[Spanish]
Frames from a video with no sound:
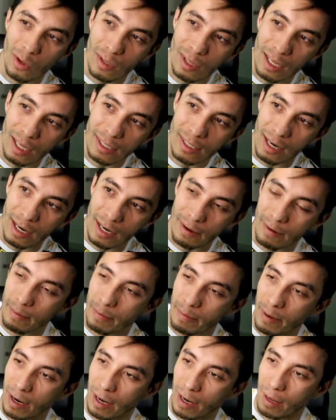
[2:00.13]
de hasta arriba
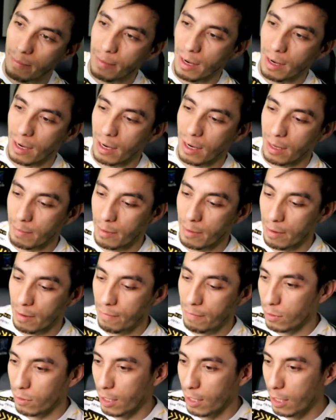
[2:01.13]
para cambiar a la cámara
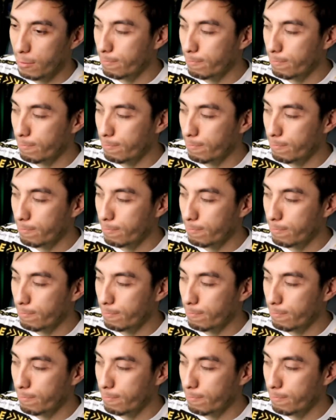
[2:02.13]
frontal.